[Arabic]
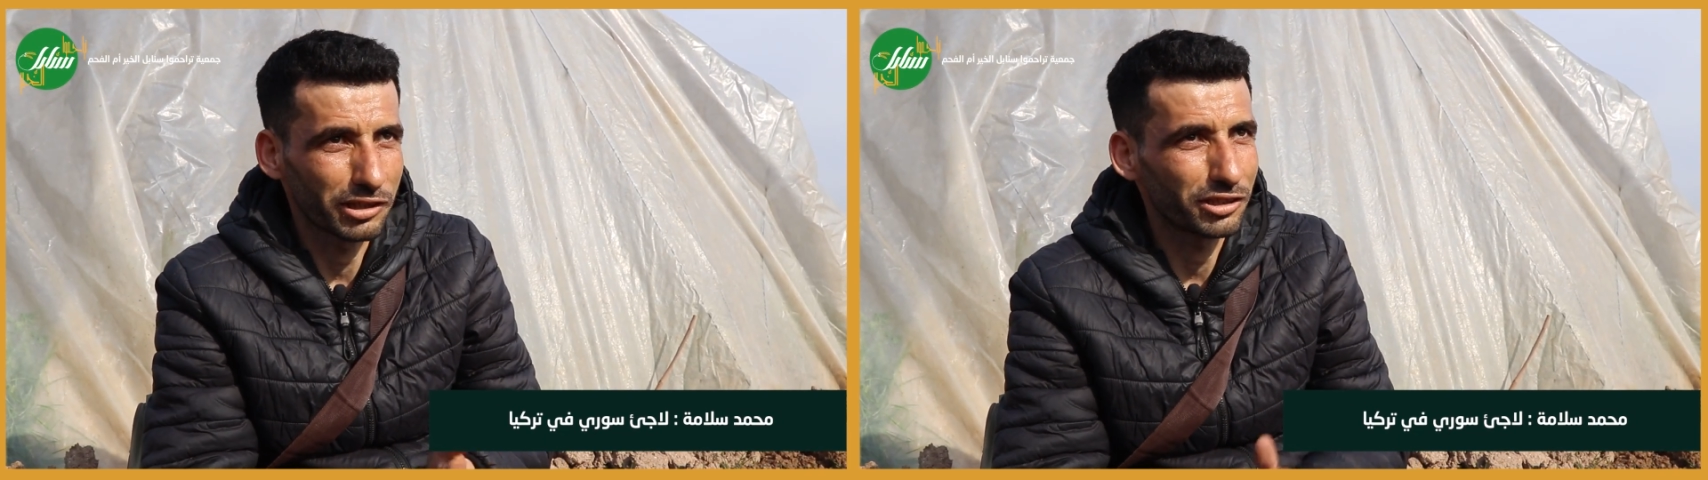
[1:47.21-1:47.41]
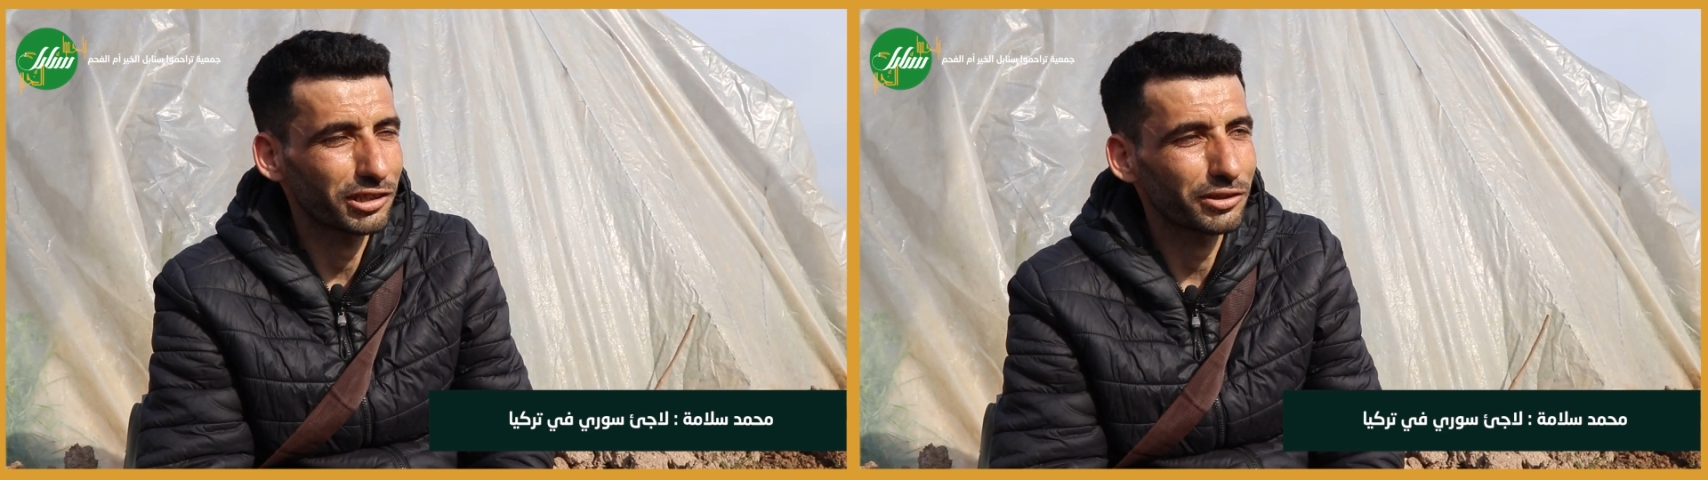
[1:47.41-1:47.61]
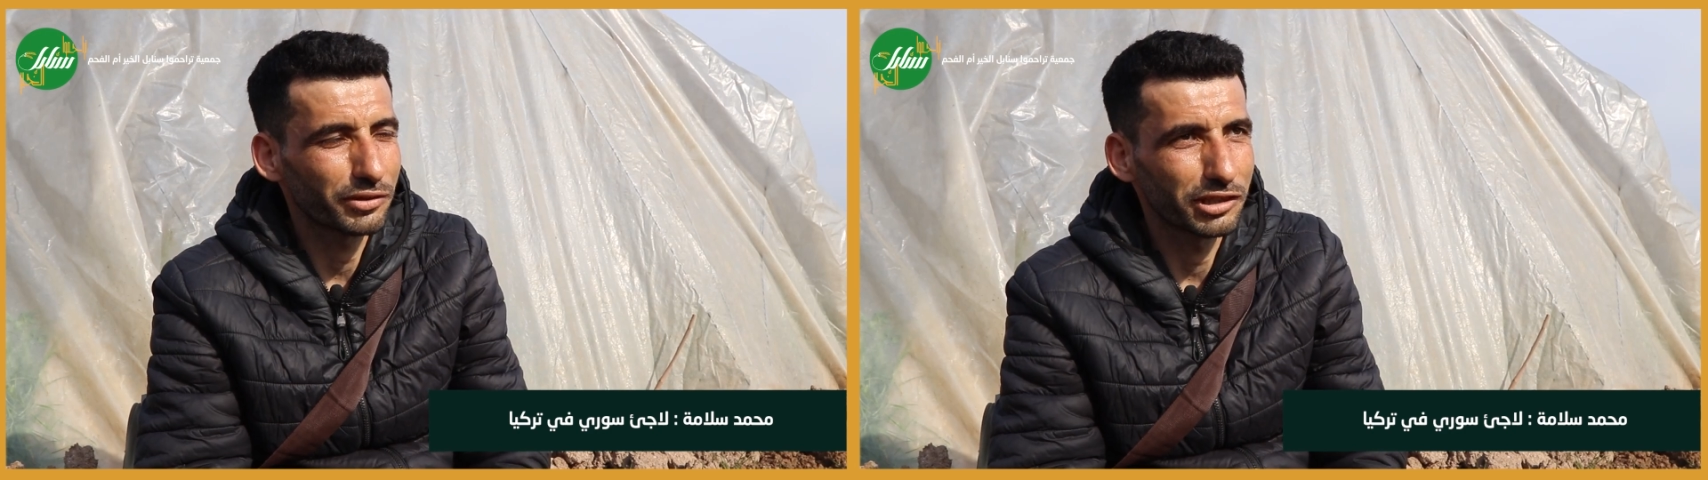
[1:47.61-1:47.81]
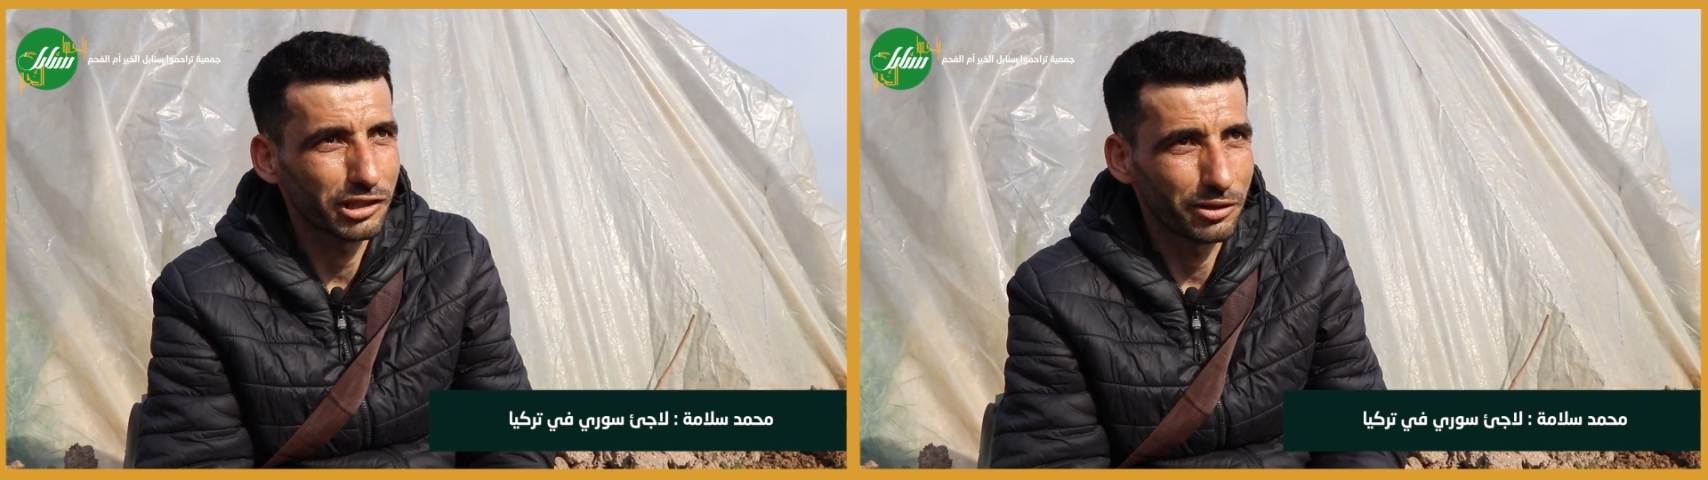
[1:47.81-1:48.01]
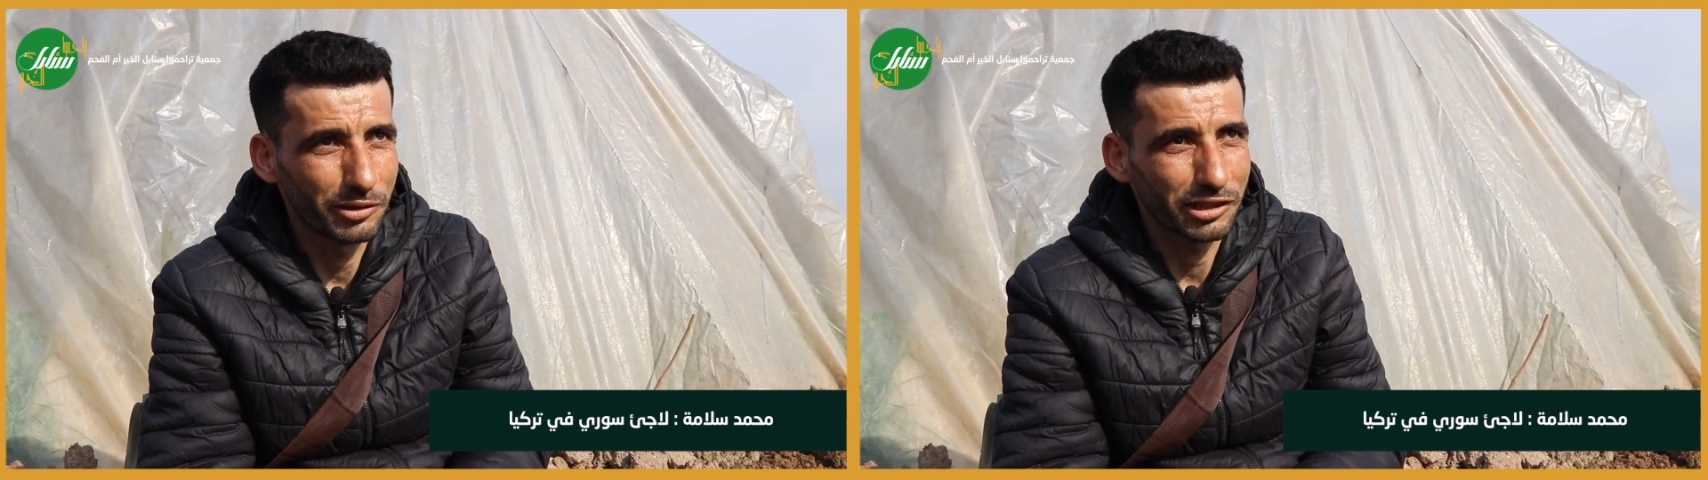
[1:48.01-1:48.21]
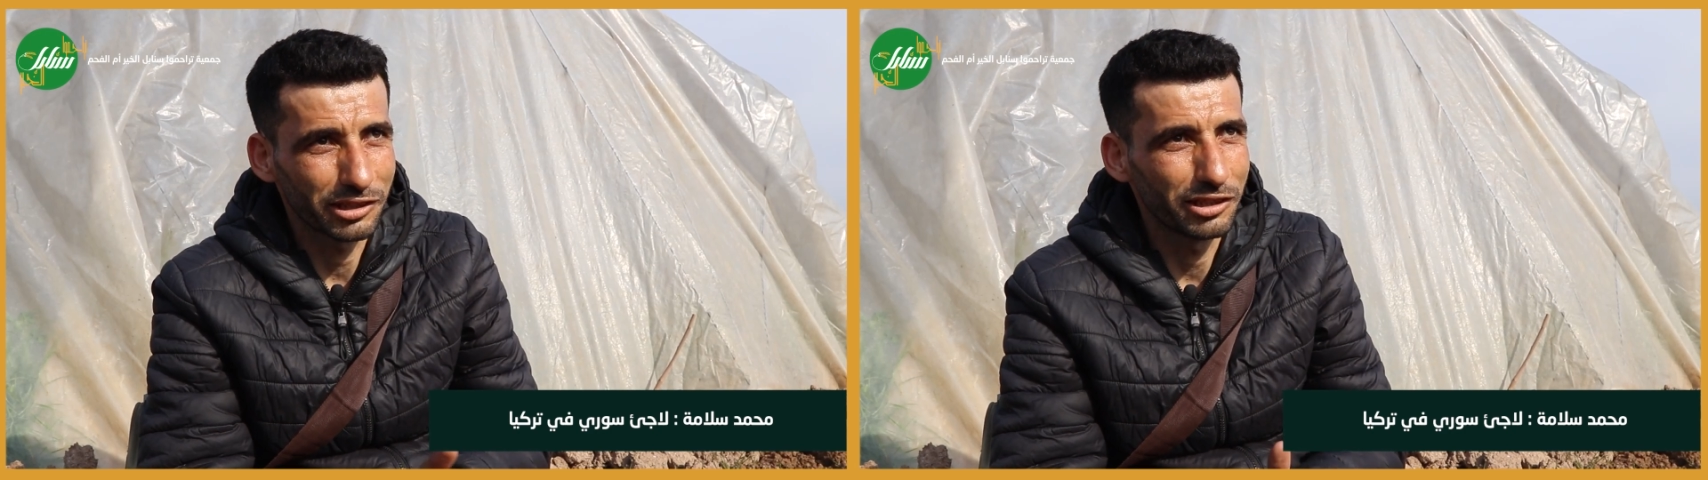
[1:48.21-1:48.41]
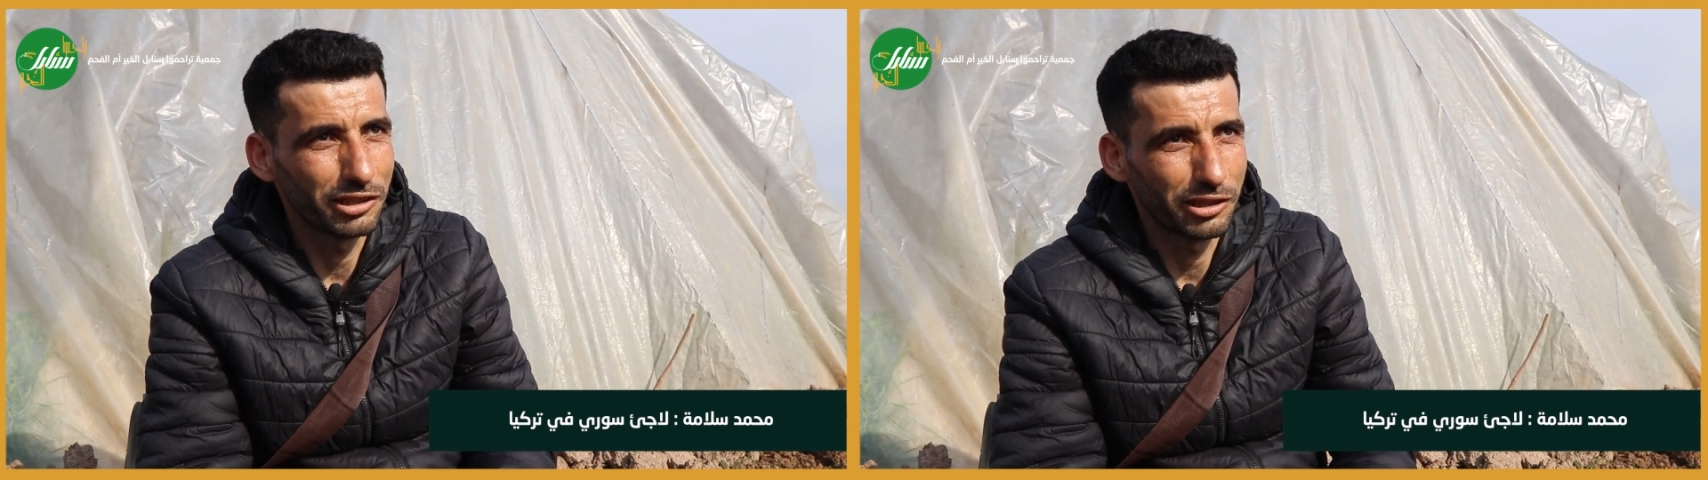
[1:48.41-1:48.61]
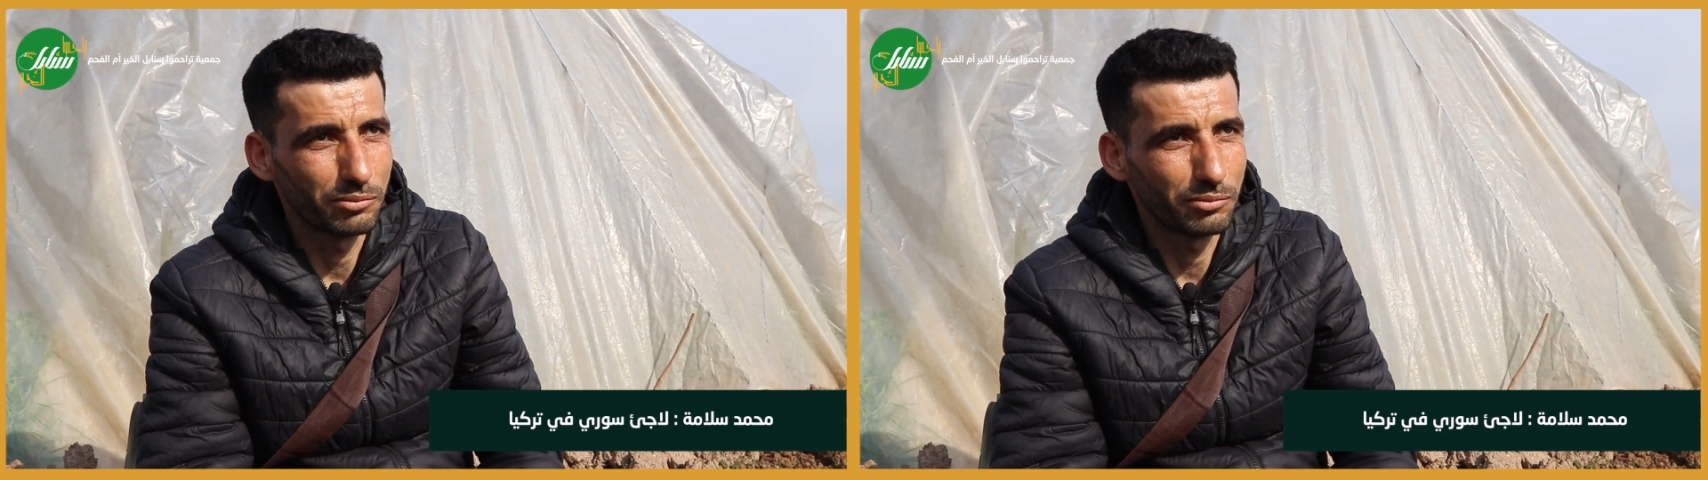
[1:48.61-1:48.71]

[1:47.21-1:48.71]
بقى ينعرف اي بيت إلنا